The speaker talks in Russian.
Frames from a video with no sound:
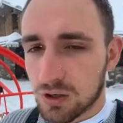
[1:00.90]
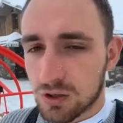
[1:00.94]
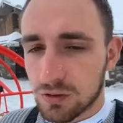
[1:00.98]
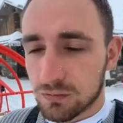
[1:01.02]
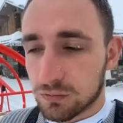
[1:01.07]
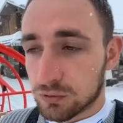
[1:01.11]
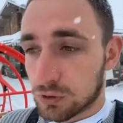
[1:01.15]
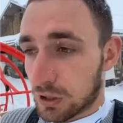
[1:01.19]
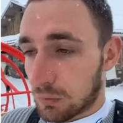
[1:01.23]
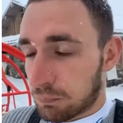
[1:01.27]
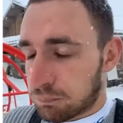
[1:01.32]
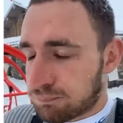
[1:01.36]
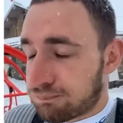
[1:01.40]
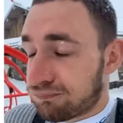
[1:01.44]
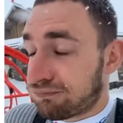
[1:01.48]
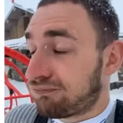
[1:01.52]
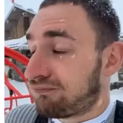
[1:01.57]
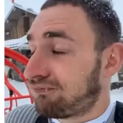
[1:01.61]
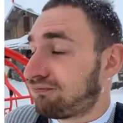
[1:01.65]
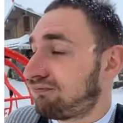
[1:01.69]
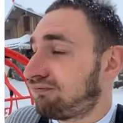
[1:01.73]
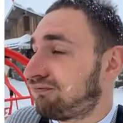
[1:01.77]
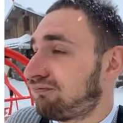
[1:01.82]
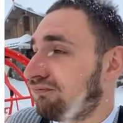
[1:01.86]
куда
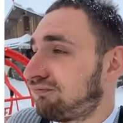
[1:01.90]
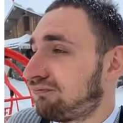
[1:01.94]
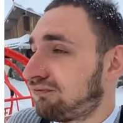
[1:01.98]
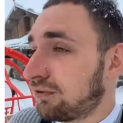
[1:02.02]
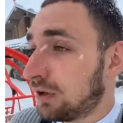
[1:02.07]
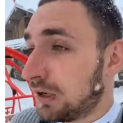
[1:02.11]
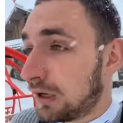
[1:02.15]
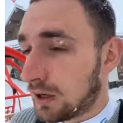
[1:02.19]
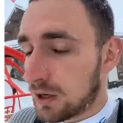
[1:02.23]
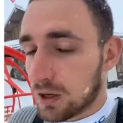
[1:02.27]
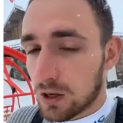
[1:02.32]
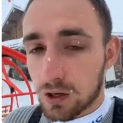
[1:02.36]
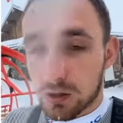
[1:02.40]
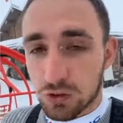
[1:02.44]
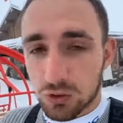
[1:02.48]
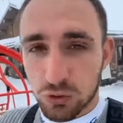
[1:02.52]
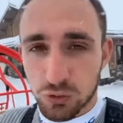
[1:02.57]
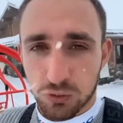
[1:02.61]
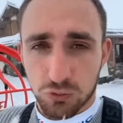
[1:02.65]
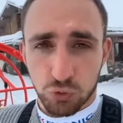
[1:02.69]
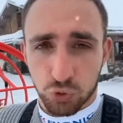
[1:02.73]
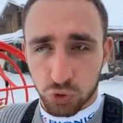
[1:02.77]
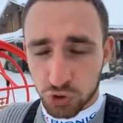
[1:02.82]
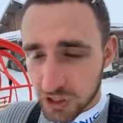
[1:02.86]
ну,
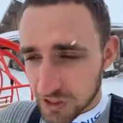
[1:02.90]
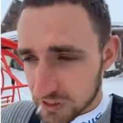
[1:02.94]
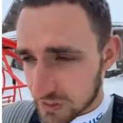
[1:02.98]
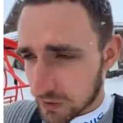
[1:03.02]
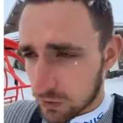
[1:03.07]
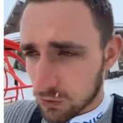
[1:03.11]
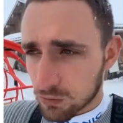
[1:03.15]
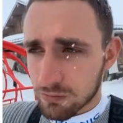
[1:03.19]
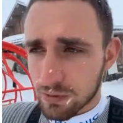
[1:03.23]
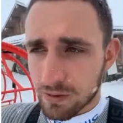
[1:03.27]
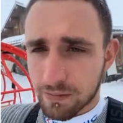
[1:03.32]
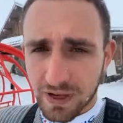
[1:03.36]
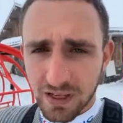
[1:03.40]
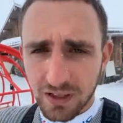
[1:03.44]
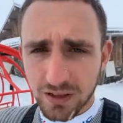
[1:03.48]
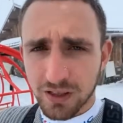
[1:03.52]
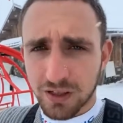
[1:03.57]
уже с того момента,